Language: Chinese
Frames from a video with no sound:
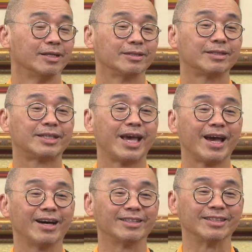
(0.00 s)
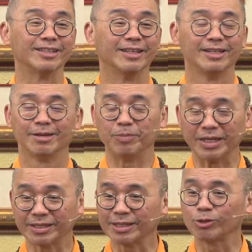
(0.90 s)
是这样子，
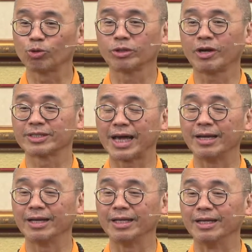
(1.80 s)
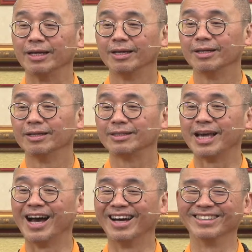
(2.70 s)
明示说到三立，这
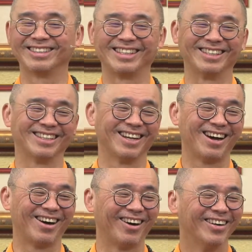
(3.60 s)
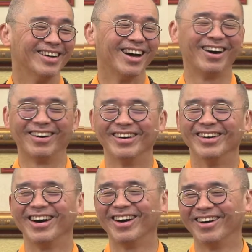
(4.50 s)
样子、啊，
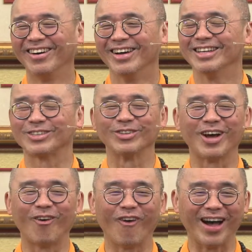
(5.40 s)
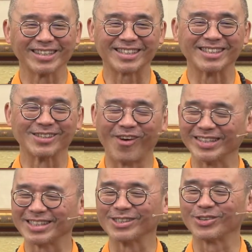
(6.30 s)
说到华视，华
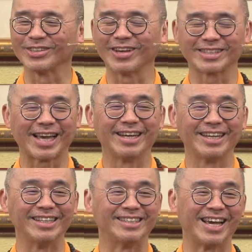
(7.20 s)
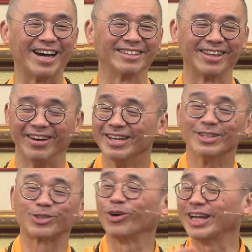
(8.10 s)
视说到三立，这样子
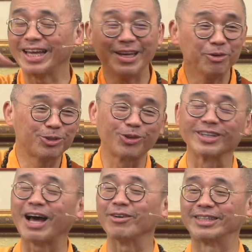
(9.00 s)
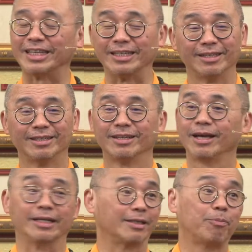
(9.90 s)
说一路说到底，
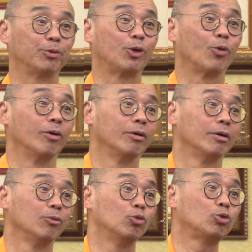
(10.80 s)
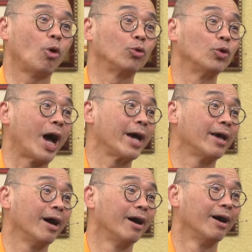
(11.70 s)
哎，他不动。无动于哀
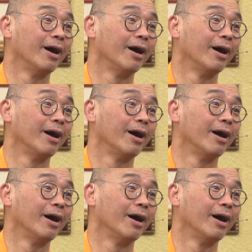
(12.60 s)
啊！